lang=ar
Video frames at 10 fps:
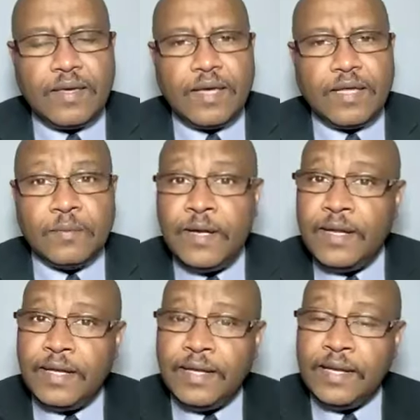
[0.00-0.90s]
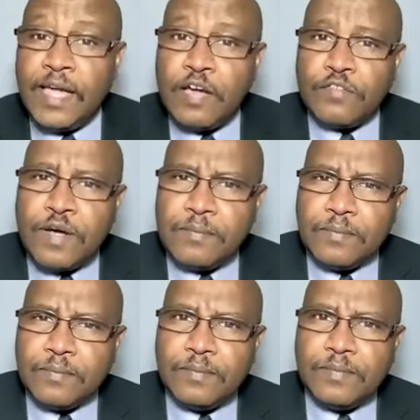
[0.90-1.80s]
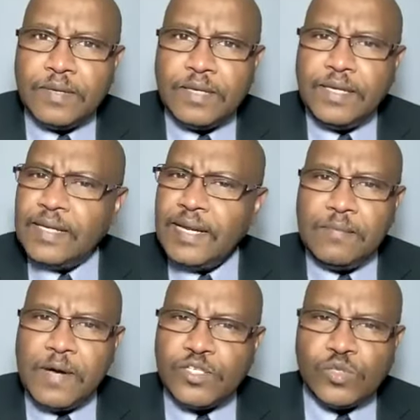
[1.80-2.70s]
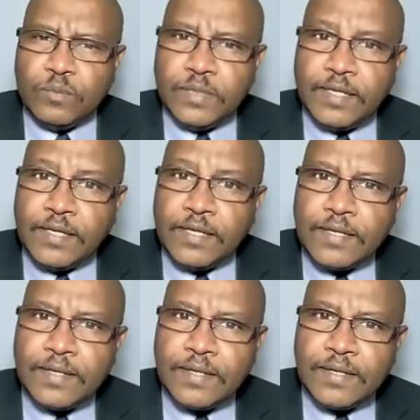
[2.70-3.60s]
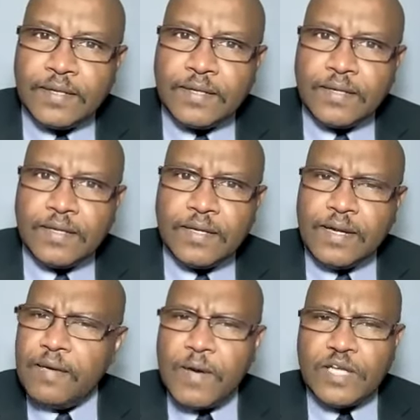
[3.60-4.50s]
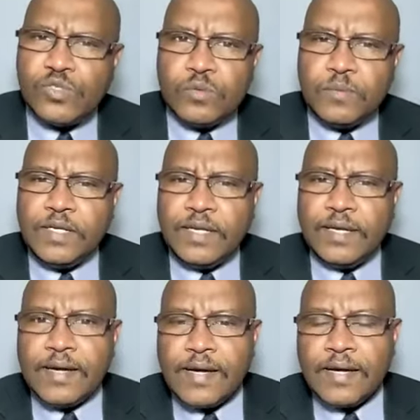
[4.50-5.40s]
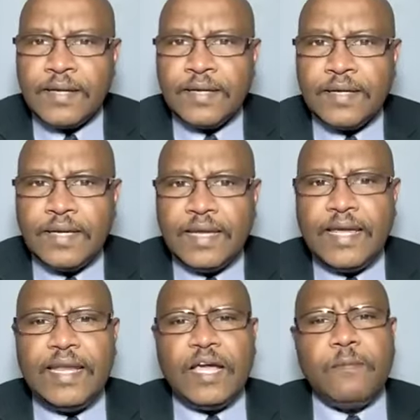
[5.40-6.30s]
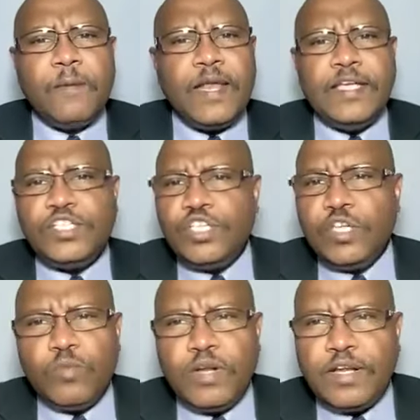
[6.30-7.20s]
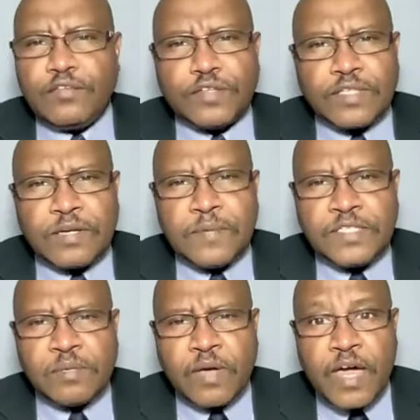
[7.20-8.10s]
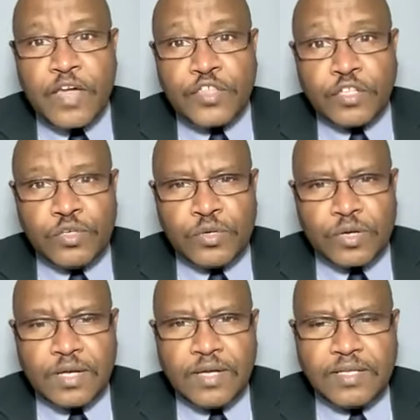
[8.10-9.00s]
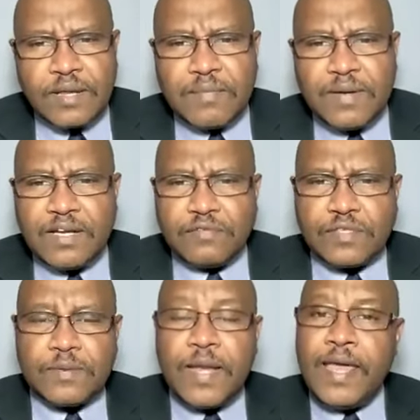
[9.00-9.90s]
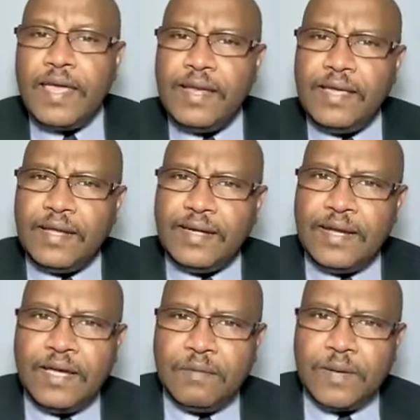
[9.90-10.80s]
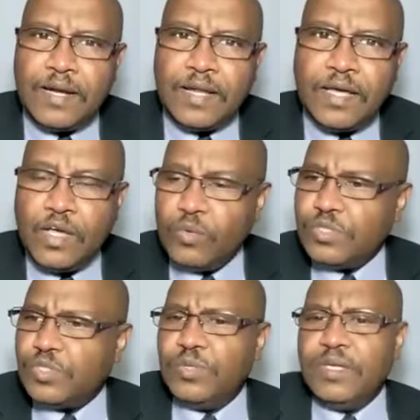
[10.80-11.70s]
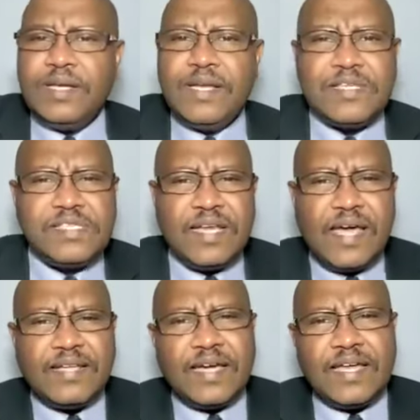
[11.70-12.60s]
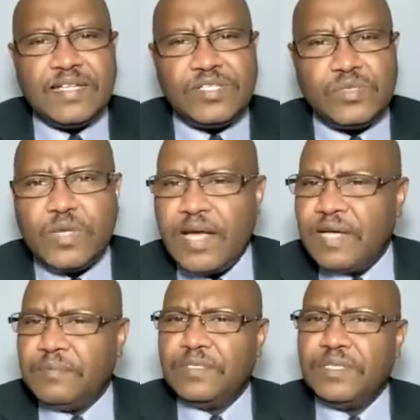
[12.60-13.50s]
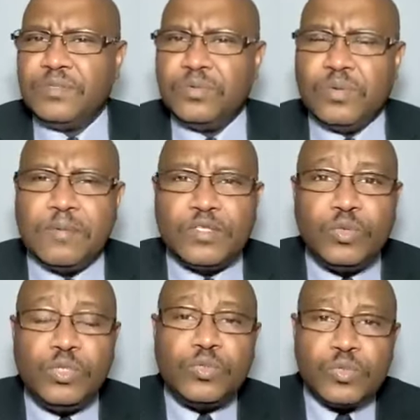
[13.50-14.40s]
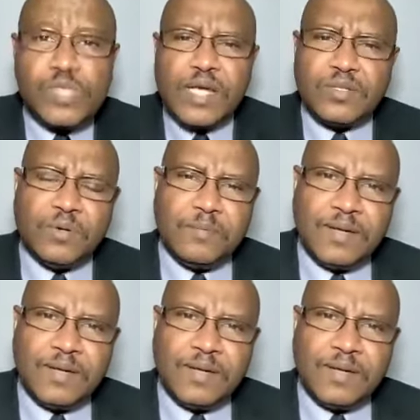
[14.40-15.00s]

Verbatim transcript: اتمنى اني افهم احنا ليه معزومين؟ ليه معزومين احنا؟ ليه نقبل اي شيء يرموننا في الترابيزه بقافه طيور ترمينا في الترابيزه ليه نحن نقبل؟ والسعوديه عندها السلاح دخل السودان قبضته قبضتوا انتوا ذاتكم